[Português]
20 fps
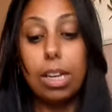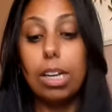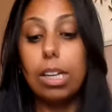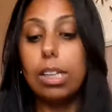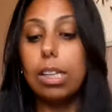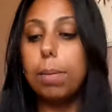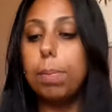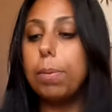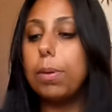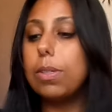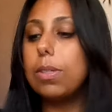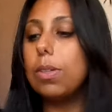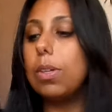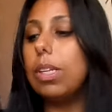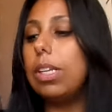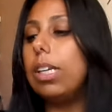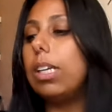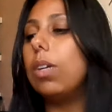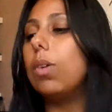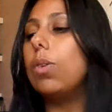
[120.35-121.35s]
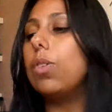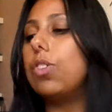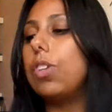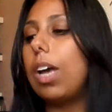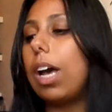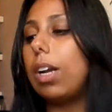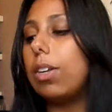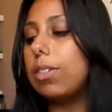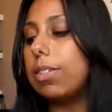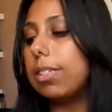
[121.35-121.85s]
Depois eu li O
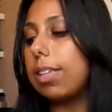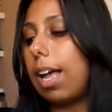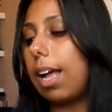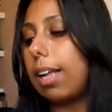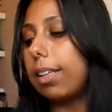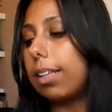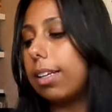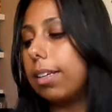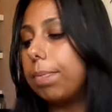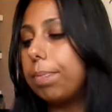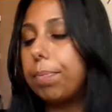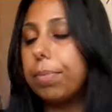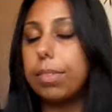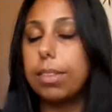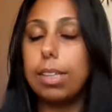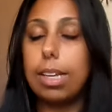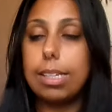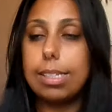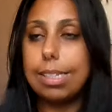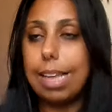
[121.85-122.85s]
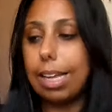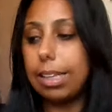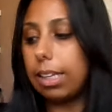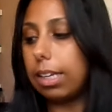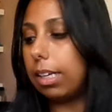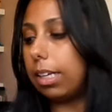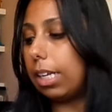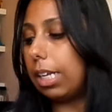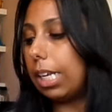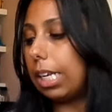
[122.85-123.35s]
Diário de Zatla, da
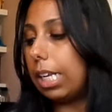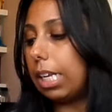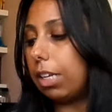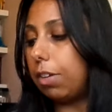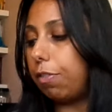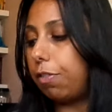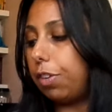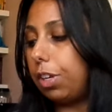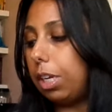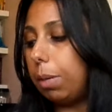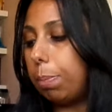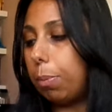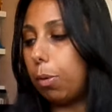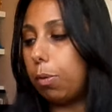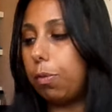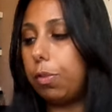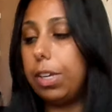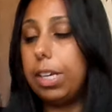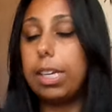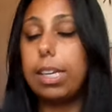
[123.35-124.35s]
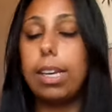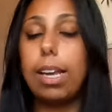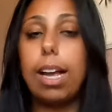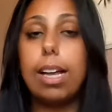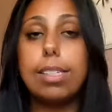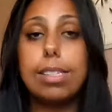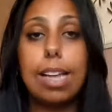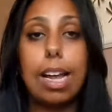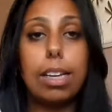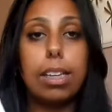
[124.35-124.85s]
Zatla Filipovic. A
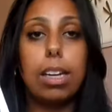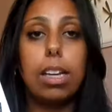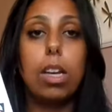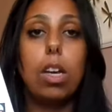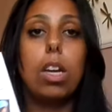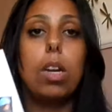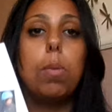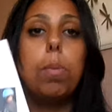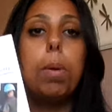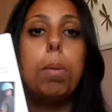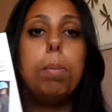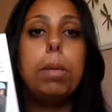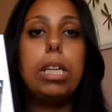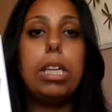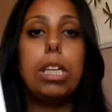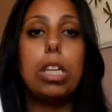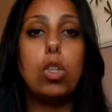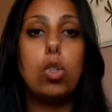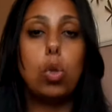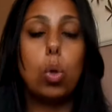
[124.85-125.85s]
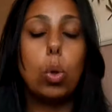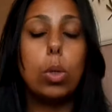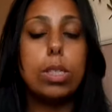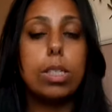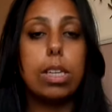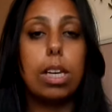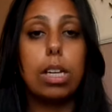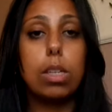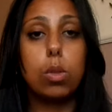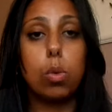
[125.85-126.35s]
Zatla era uma menina de
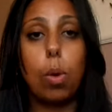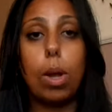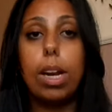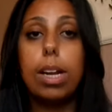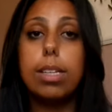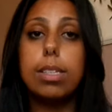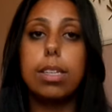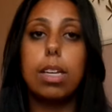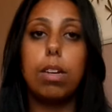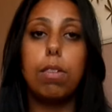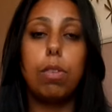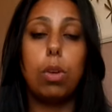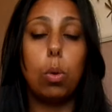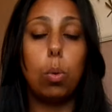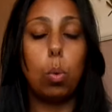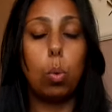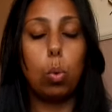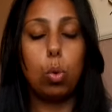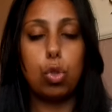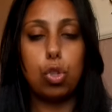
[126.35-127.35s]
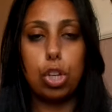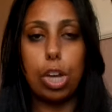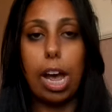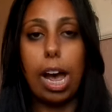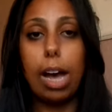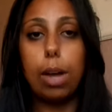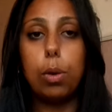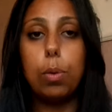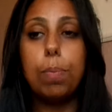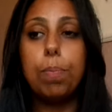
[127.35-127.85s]
11 anos quando ela escreveu O
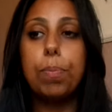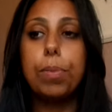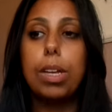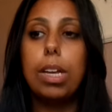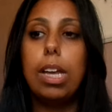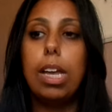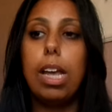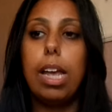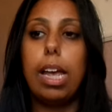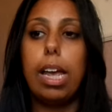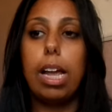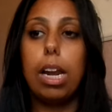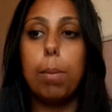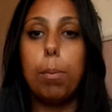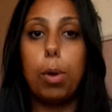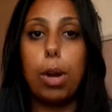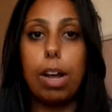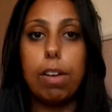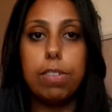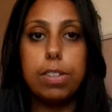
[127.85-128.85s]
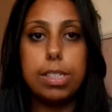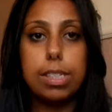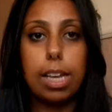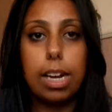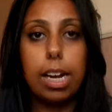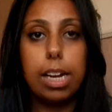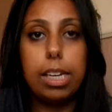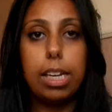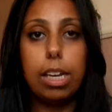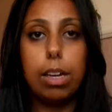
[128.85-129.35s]
Diário. Ela morava em
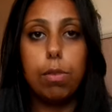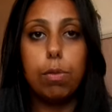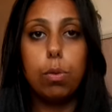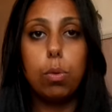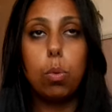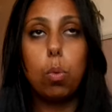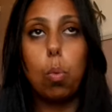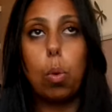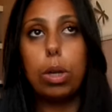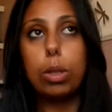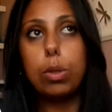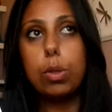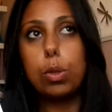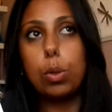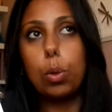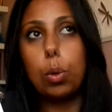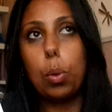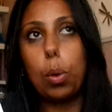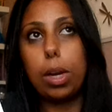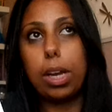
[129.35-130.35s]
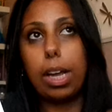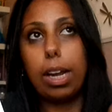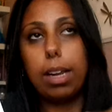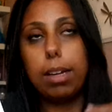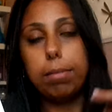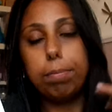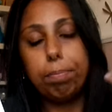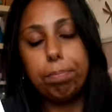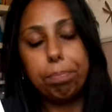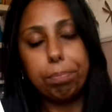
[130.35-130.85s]
Sarajevo, quando estourou
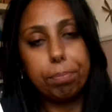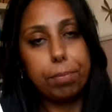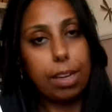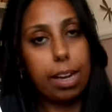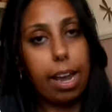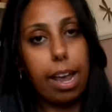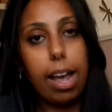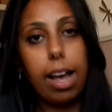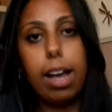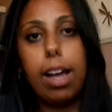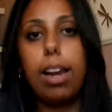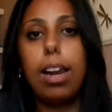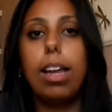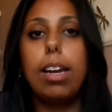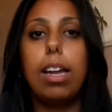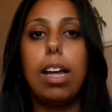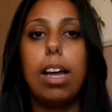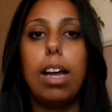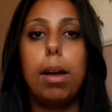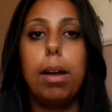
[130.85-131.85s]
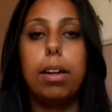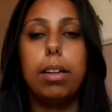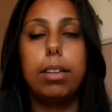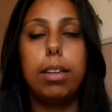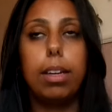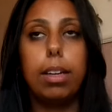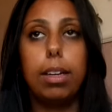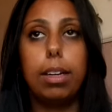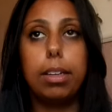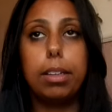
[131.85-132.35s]
aquela guerra lá na,
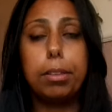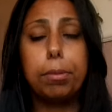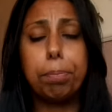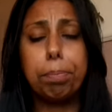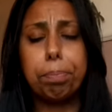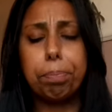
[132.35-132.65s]
na